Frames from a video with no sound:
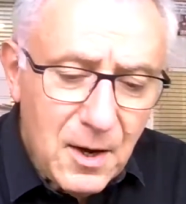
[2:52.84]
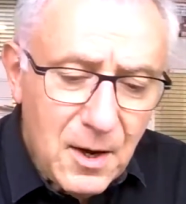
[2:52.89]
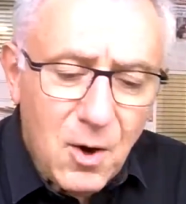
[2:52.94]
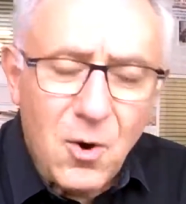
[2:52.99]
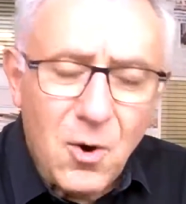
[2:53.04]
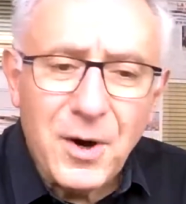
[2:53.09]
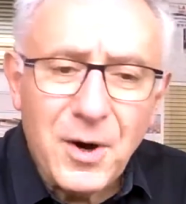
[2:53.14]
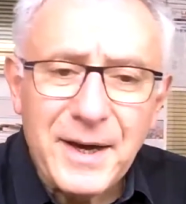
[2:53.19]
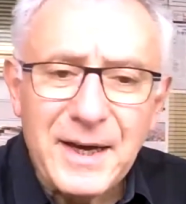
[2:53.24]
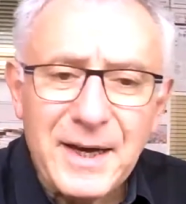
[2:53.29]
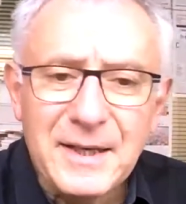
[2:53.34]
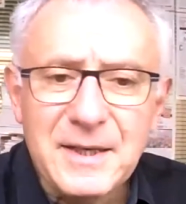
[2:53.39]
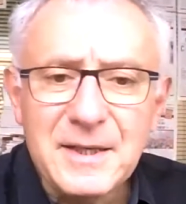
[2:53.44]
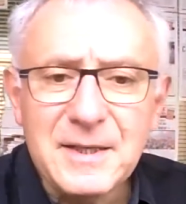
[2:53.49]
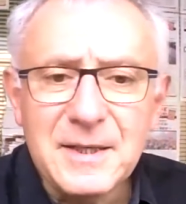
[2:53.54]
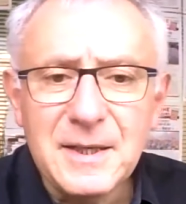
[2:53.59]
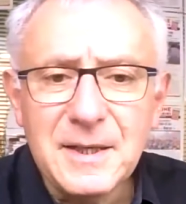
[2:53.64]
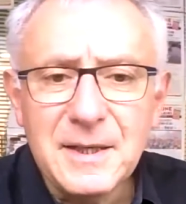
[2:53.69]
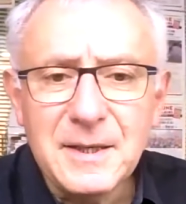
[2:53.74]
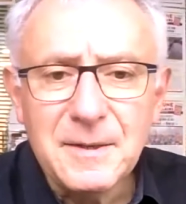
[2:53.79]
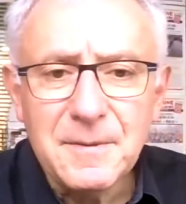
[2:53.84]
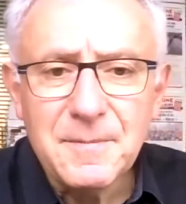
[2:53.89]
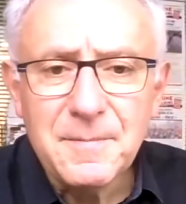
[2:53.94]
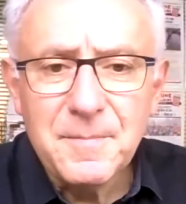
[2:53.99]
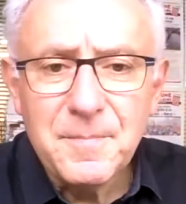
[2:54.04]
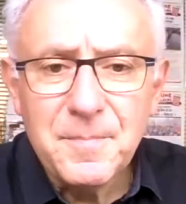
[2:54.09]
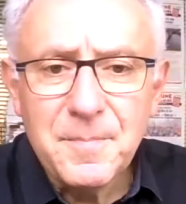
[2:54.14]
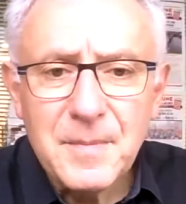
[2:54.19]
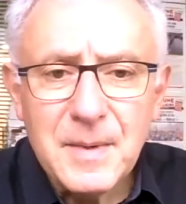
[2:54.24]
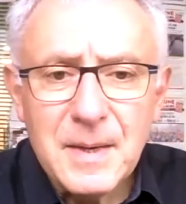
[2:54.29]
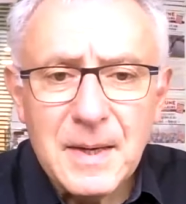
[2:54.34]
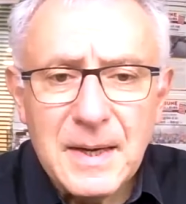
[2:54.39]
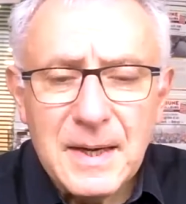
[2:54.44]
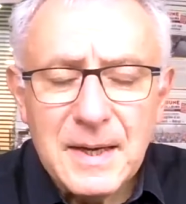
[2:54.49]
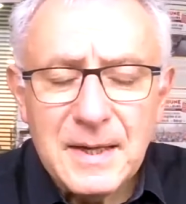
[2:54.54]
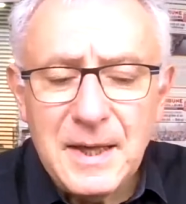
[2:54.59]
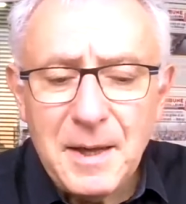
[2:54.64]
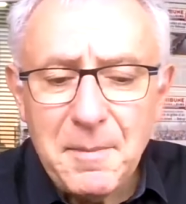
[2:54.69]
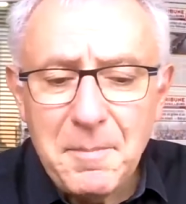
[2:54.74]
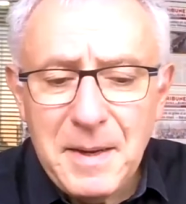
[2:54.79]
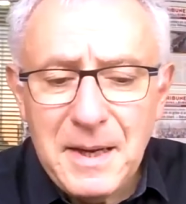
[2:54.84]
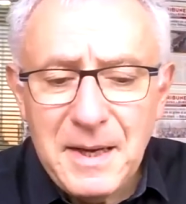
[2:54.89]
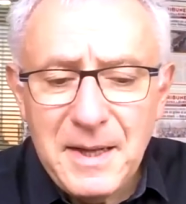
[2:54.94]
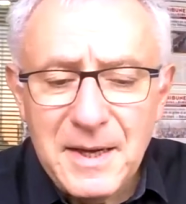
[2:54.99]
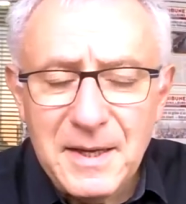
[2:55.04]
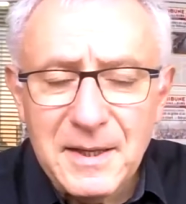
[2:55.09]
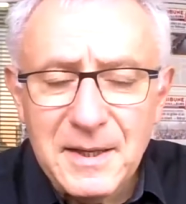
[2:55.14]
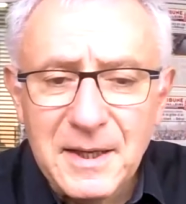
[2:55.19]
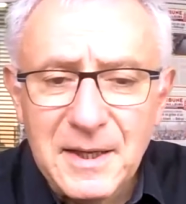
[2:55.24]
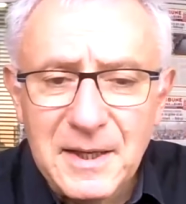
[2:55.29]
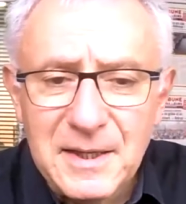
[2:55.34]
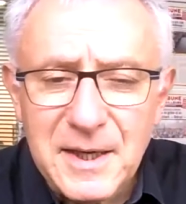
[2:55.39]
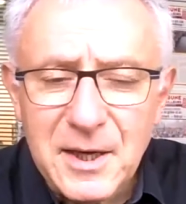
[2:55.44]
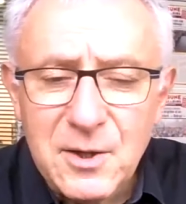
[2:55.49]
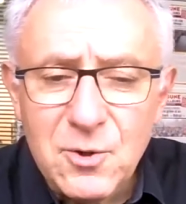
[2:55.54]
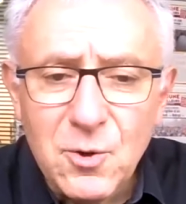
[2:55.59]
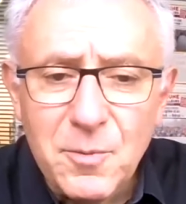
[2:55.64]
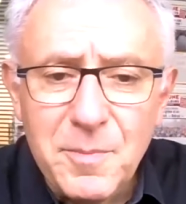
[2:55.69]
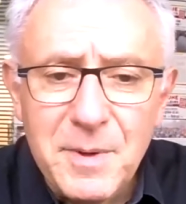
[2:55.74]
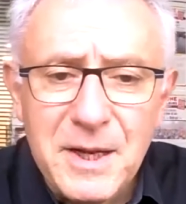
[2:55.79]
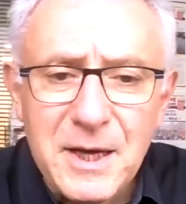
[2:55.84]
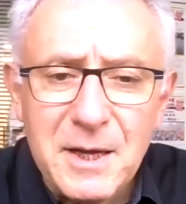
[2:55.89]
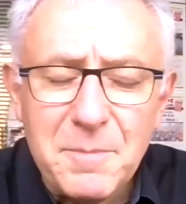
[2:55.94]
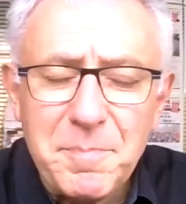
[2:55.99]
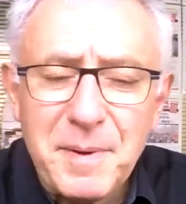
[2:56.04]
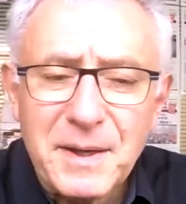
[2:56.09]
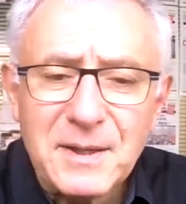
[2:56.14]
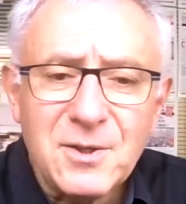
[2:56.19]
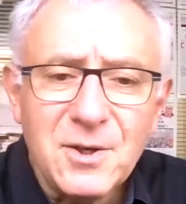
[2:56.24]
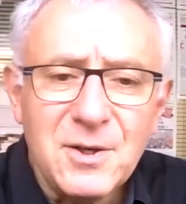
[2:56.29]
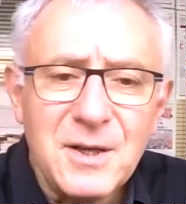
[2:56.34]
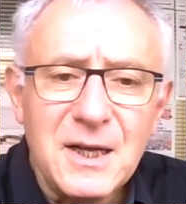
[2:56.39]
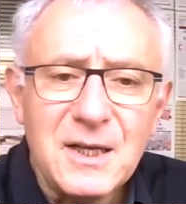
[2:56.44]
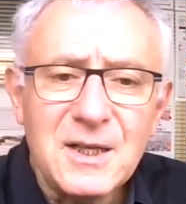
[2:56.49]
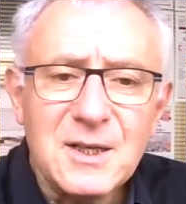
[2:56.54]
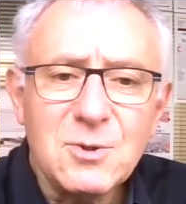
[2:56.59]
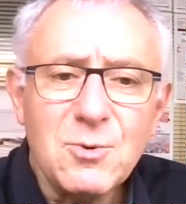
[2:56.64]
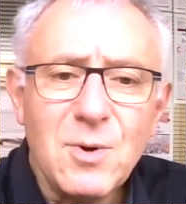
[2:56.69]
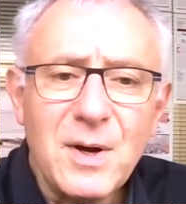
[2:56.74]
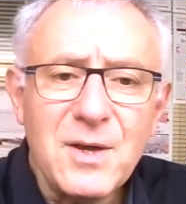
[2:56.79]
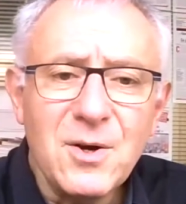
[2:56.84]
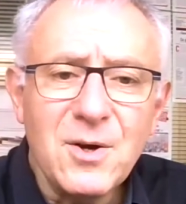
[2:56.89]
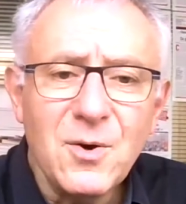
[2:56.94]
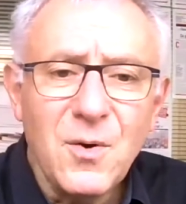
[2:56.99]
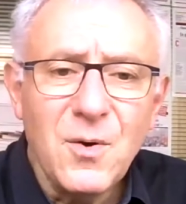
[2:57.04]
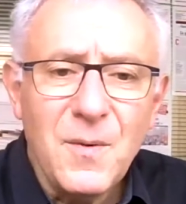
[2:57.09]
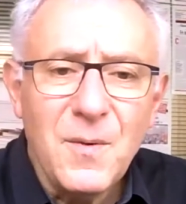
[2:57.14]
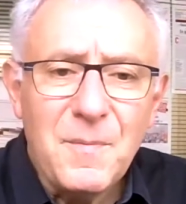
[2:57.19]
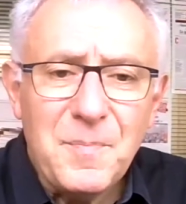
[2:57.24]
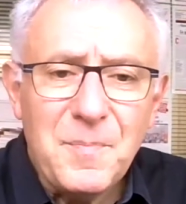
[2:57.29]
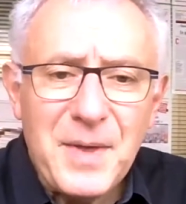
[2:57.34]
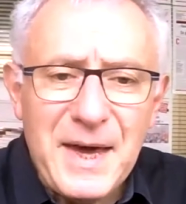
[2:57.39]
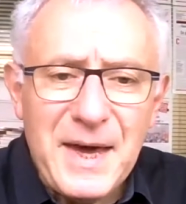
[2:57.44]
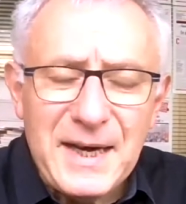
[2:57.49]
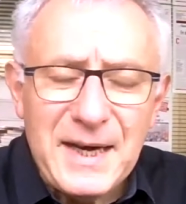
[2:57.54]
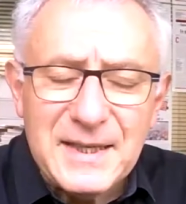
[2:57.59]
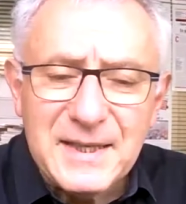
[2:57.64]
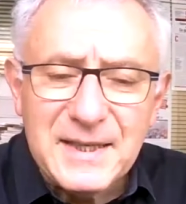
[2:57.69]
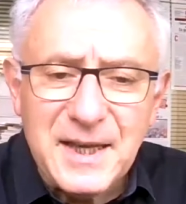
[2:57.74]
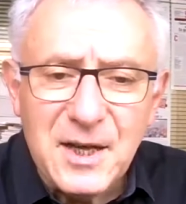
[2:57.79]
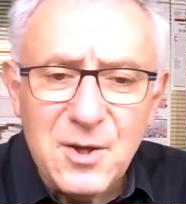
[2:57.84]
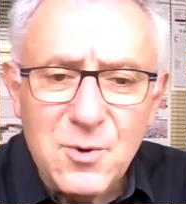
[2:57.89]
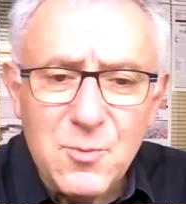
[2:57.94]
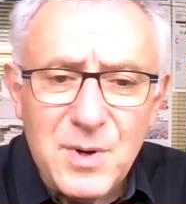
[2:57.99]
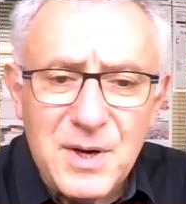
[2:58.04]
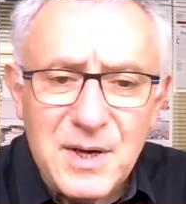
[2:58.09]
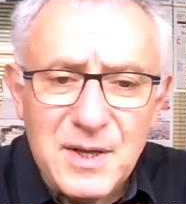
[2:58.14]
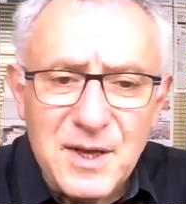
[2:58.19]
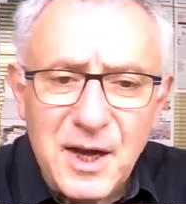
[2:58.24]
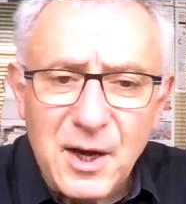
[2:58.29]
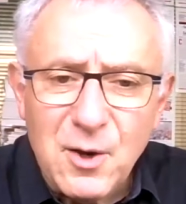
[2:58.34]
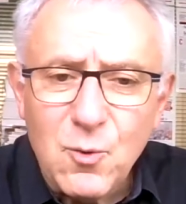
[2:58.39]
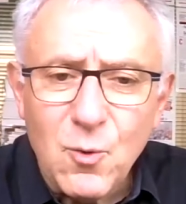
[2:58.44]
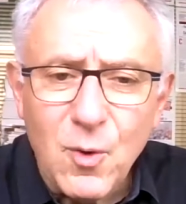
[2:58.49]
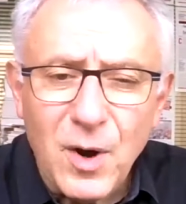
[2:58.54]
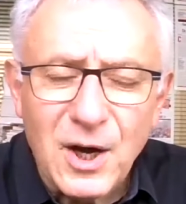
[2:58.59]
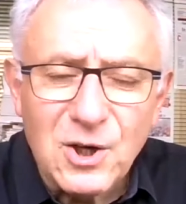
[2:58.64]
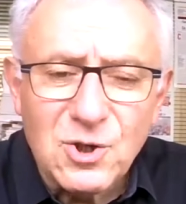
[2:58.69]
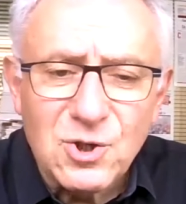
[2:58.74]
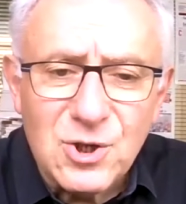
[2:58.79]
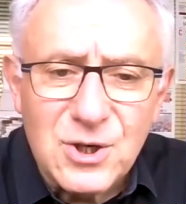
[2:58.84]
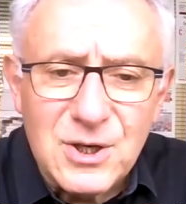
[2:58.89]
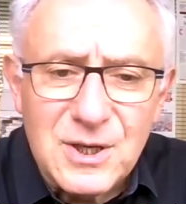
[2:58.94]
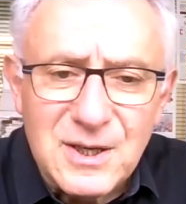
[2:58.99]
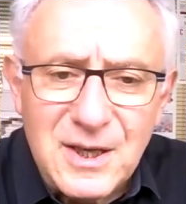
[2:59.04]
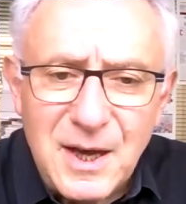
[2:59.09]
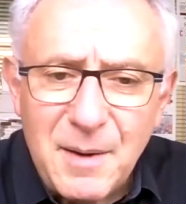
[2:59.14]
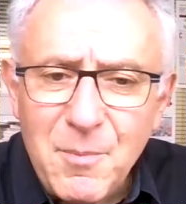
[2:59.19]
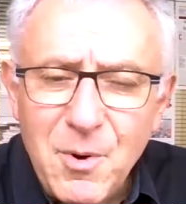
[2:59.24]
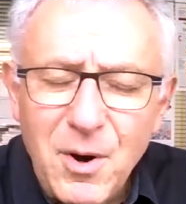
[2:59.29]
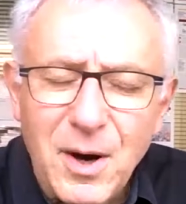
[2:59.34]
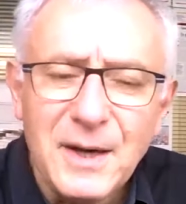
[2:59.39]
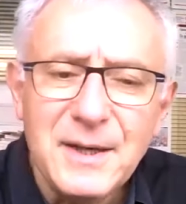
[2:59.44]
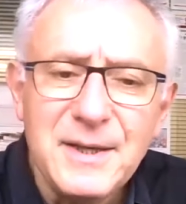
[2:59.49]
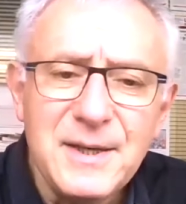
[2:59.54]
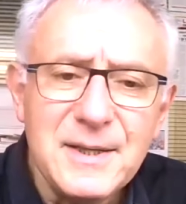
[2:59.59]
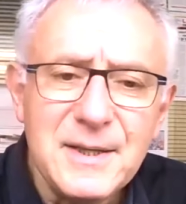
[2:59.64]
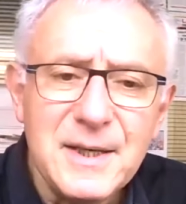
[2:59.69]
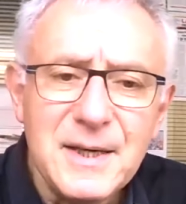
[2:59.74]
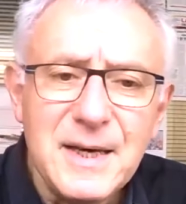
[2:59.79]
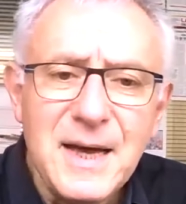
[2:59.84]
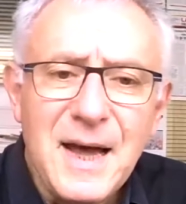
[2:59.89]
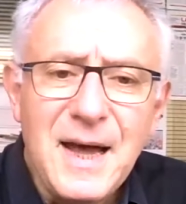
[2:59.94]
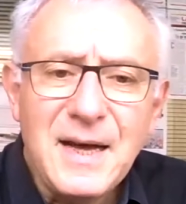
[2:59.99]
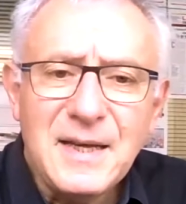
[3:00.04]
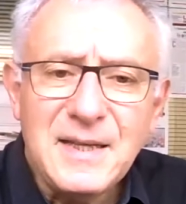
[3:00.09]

En réalité, des milliers, des dizaines de milliers de personnels soignants exténués, découragés, démoralisés,